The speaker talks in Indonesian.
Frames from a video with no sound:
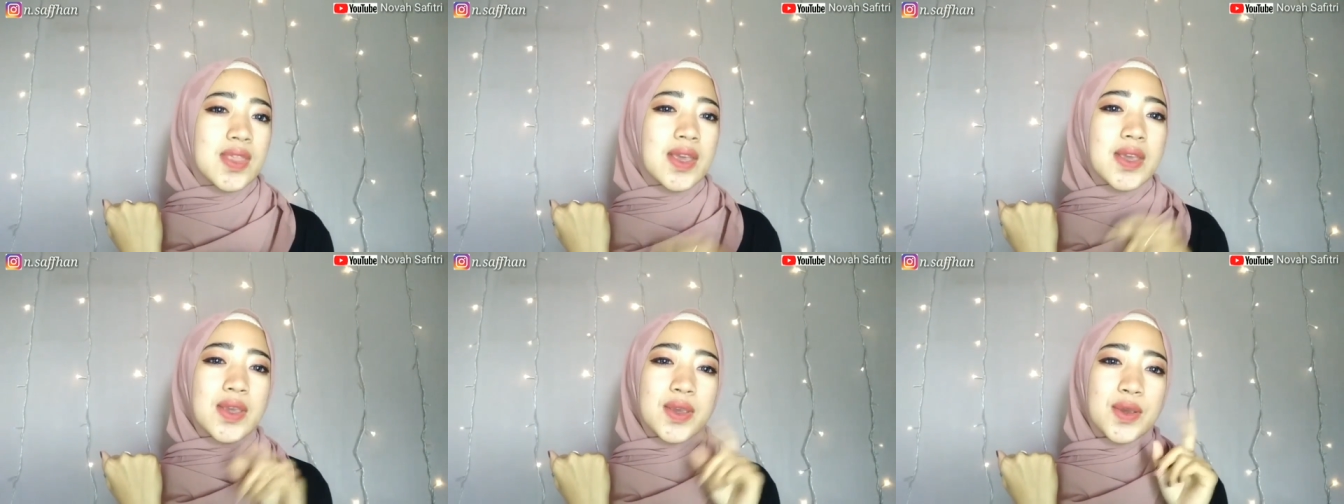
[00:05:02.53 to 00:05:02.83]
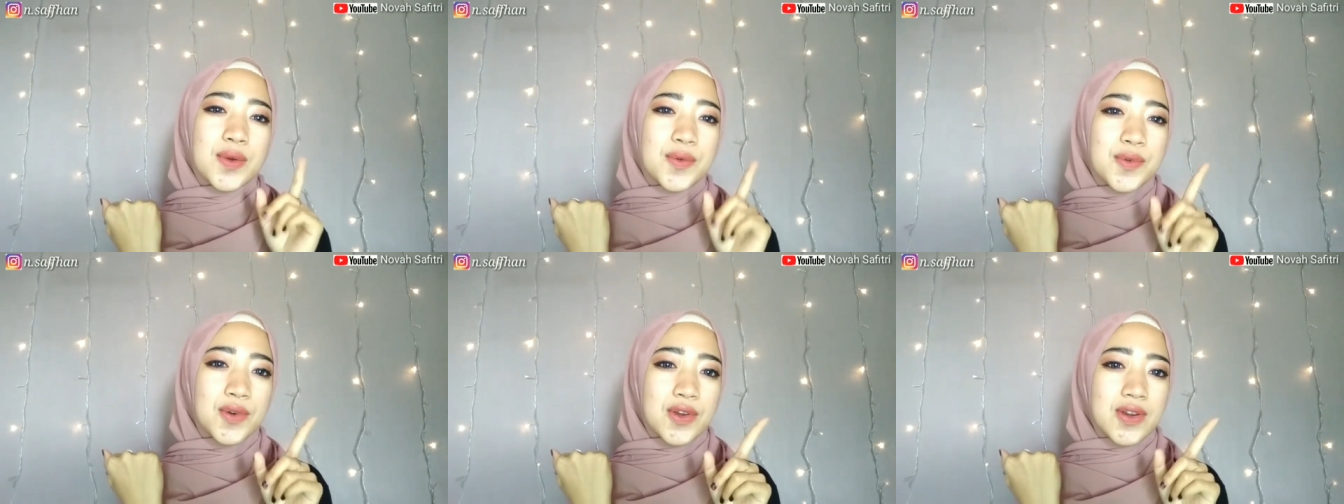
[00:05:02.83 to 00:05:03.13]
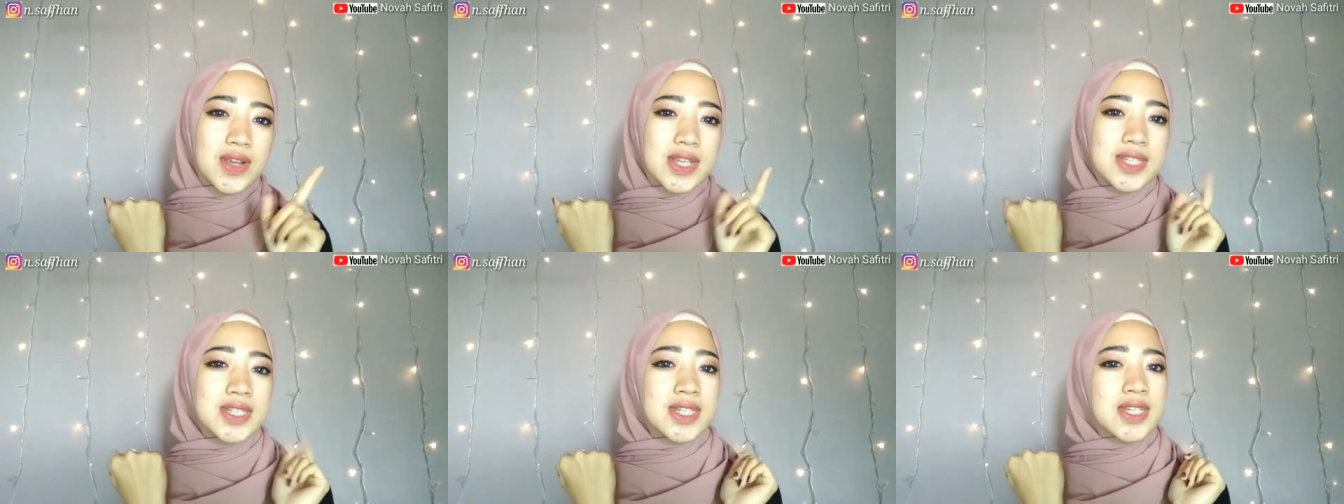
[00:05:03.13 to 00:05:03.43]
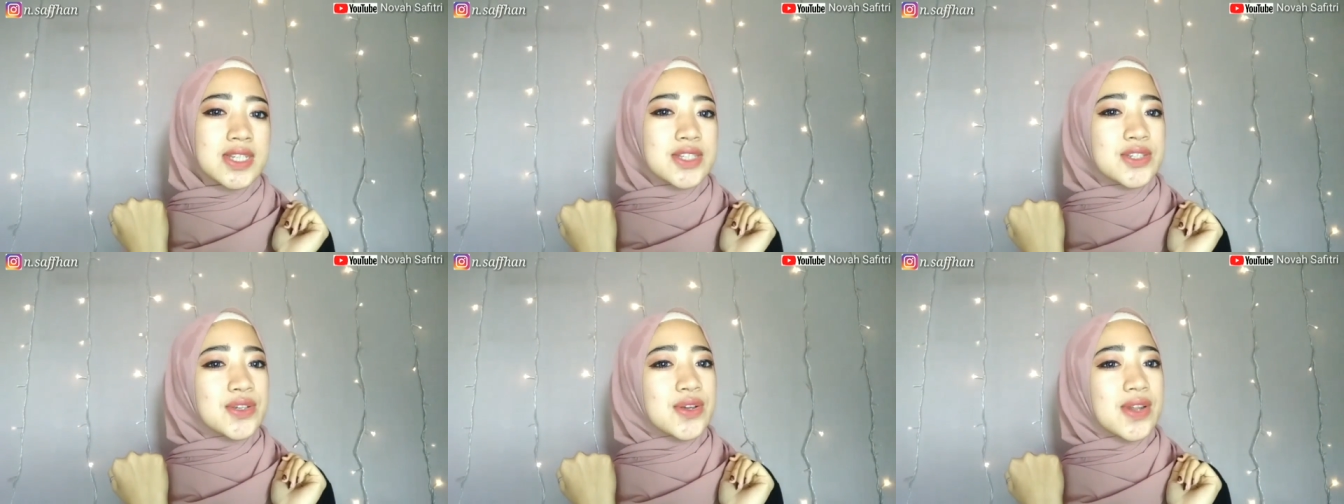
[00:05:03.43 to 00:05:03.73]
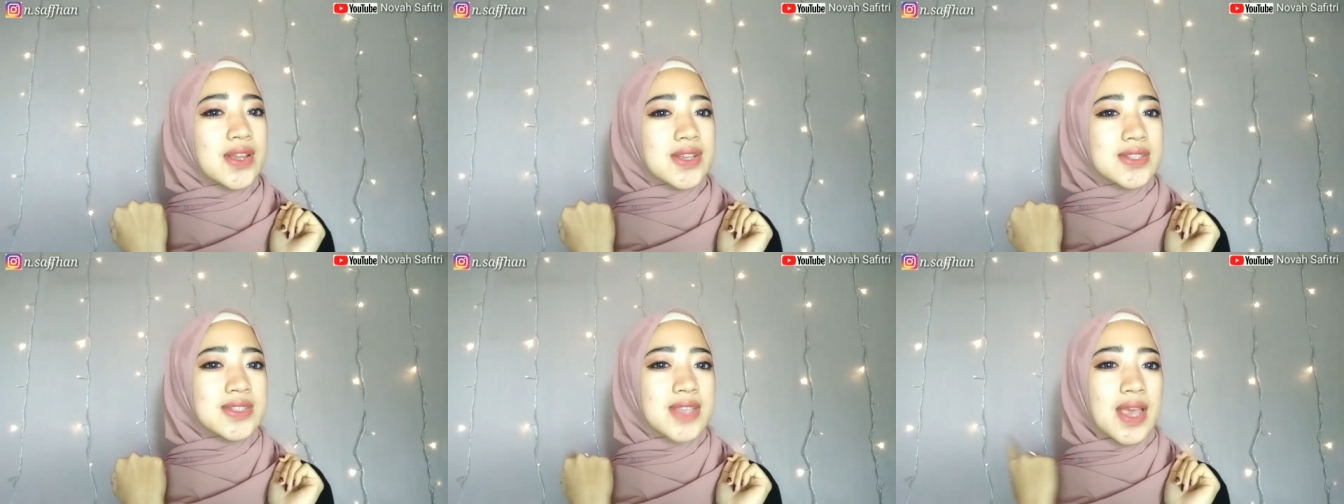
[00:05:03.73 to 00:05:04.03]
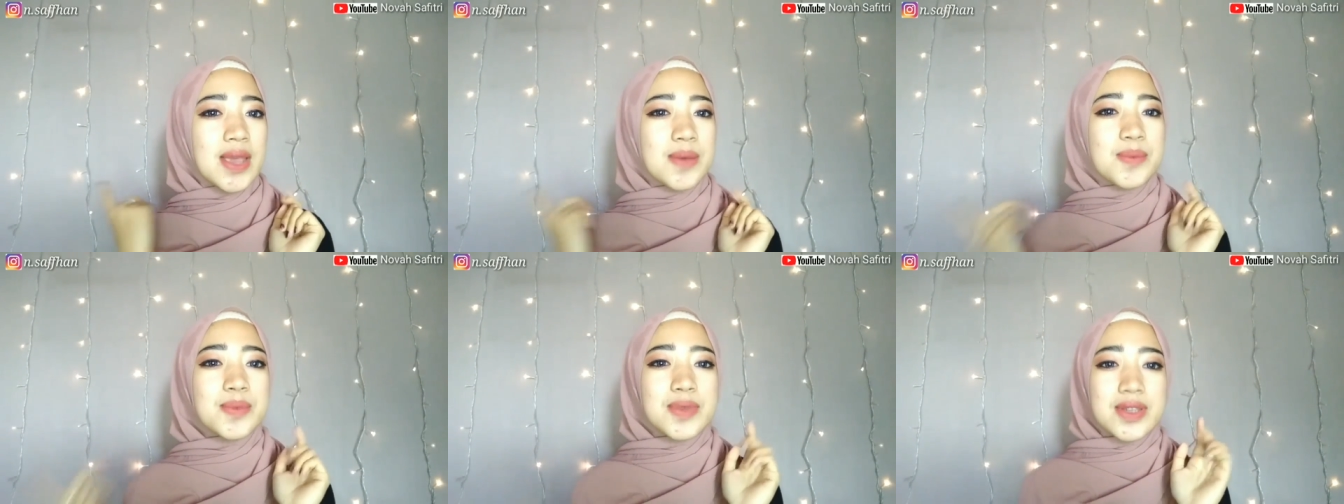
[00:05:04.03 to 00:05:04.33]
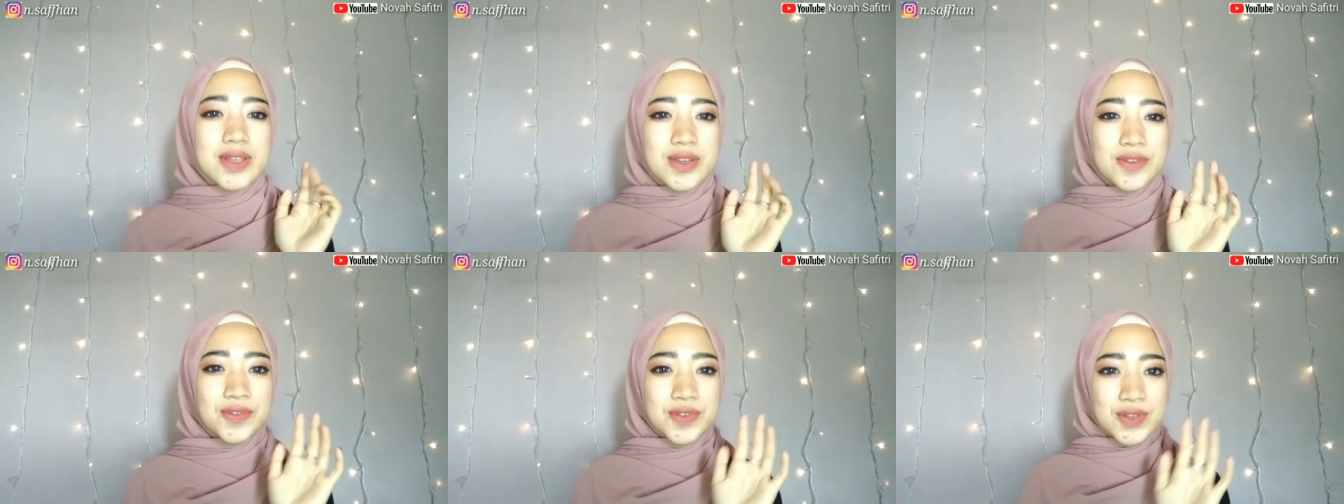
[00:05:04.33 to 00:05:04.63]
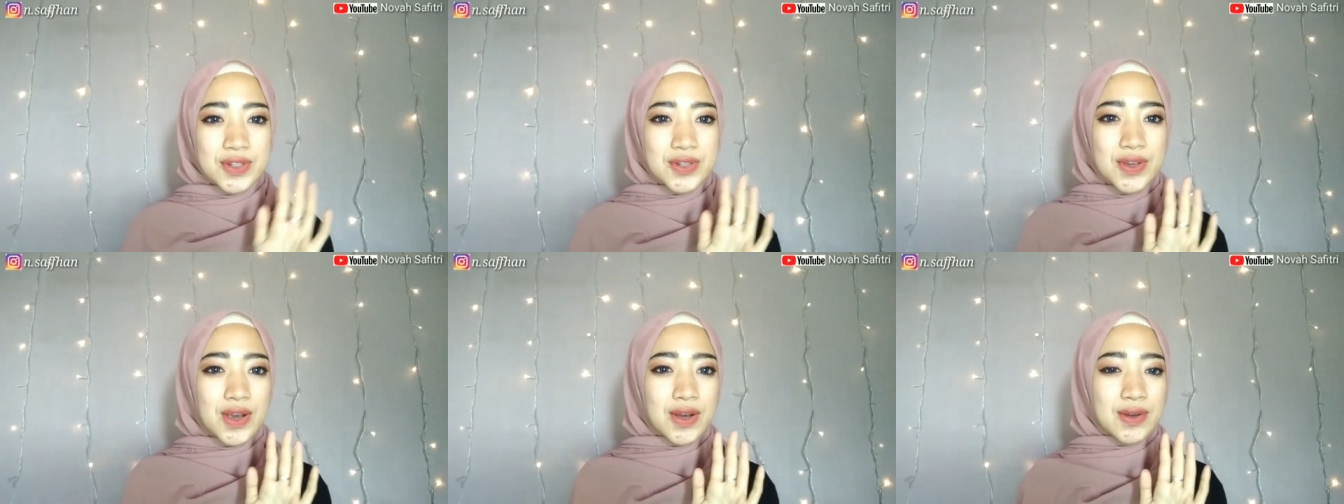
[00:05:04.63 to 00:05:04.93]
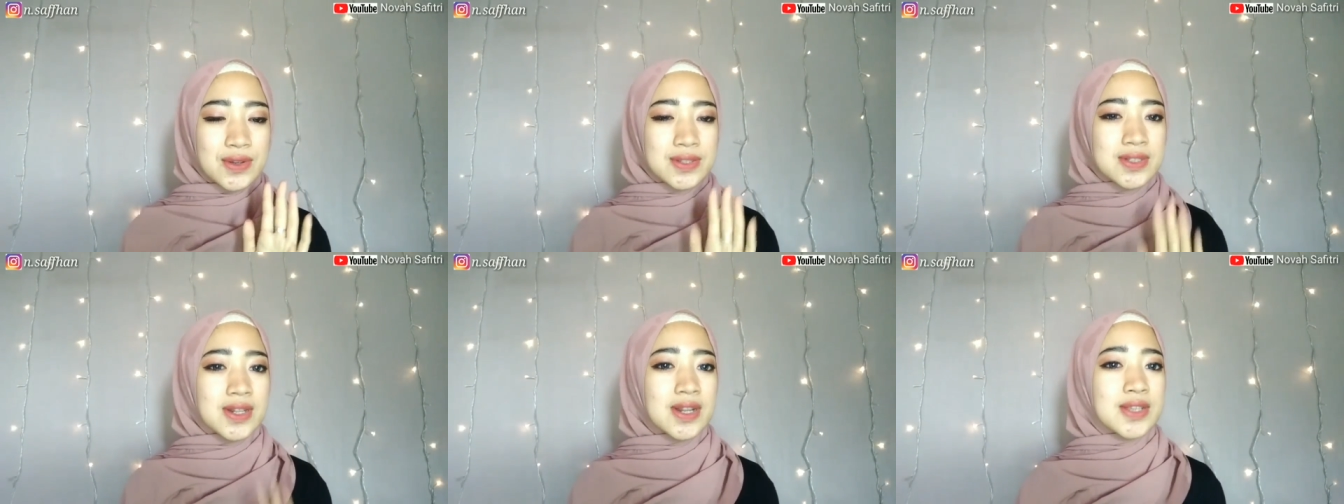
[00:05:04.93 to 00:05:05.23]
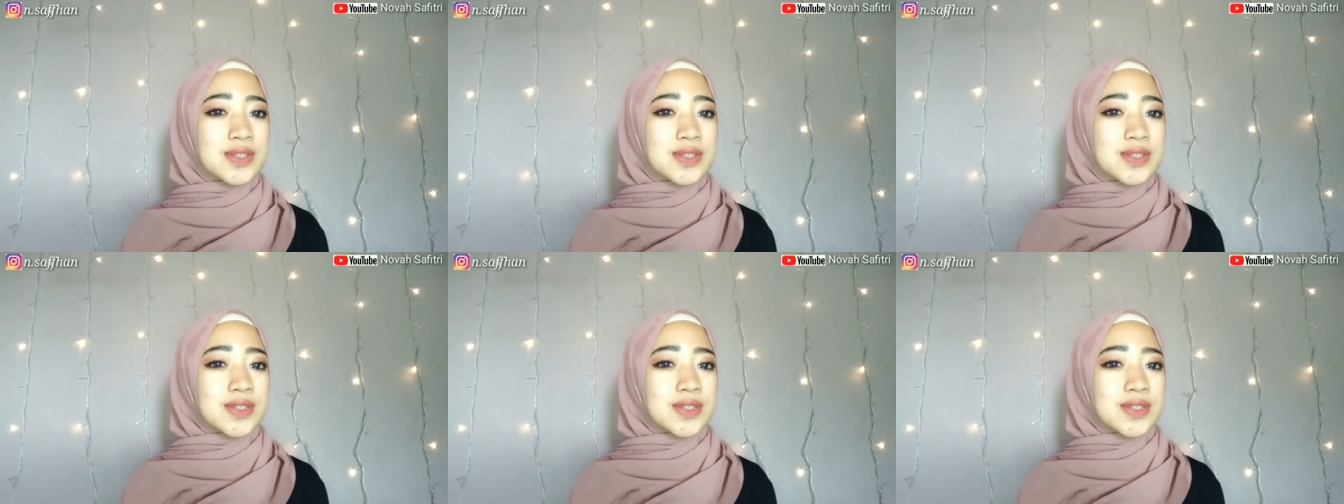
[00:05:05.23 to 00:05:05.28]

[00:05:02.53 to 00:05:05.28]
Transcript: Thank you for watching. See you next time di video aku